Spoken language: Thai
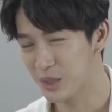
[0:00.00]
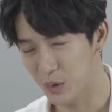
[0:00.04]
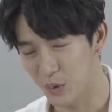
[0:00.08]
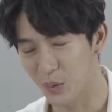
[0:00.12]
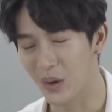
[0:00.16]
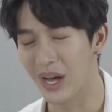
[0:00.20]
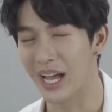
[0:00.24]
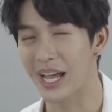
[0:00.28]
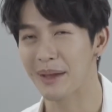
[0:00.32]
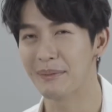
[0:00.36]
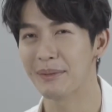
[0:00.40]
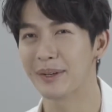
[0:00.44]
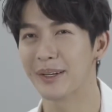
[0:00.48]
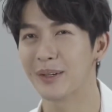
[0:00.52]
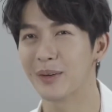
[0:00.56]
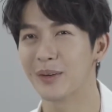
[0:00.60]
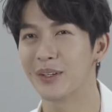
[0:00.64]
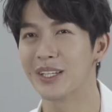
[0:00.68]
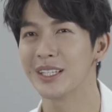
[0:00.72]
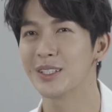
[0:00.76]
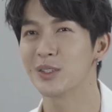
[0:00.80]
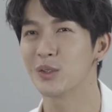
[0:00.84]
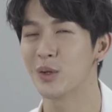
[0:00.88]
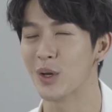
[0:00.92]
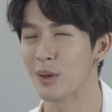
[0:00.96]
สวยเป็นคน
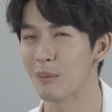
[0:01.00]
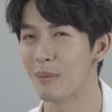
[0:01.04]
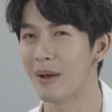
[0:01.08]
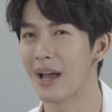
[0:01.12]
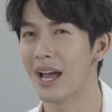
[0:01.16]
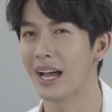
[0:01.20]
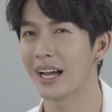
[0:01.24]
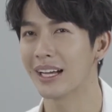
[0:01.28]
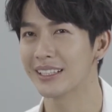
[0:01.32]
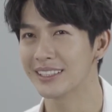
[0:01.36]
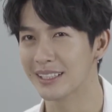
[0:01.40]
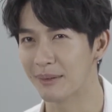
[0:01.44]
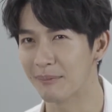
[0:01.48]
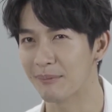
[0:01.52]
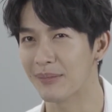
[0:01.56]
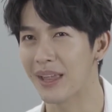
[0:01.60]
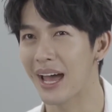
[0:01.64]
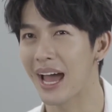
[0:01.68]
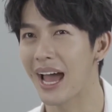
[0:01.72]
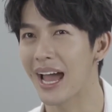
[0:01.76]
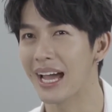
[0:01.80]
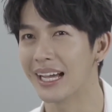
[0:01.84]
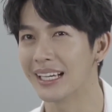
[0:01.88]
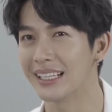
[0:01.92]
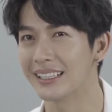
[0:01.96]
ที่สวยมากก็จำ
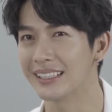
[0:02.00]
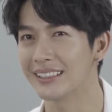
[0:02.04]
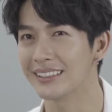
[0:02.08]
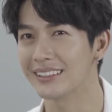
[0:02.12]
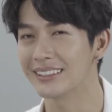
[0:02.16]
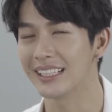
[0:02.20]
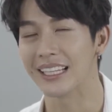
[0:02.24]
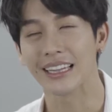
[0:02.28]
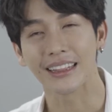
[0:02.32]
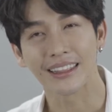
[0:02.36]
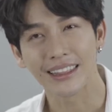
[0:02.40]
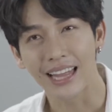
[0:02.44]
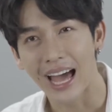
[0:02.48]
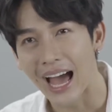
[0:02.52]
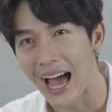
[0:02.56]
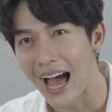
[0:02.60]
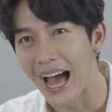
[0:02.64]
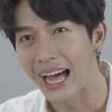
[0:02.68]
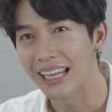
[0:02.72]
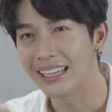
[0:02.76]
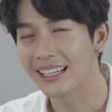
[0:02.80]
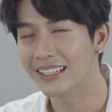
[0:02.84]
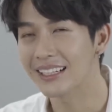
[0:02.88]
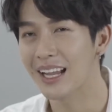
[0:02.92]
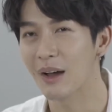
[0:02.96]
ได้ติดตา
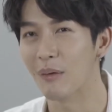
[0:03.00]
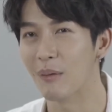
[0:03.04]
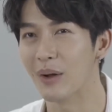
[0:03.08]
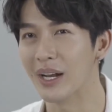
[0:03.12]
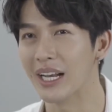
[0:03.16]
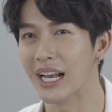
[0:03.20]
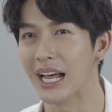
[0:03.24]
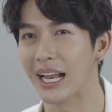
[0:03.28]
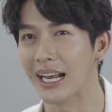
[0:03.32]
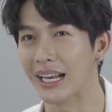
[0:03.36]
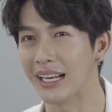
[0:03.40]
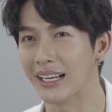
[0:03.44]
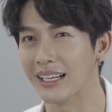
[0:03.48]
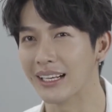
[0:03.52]
ตั้งแต่วันนั้น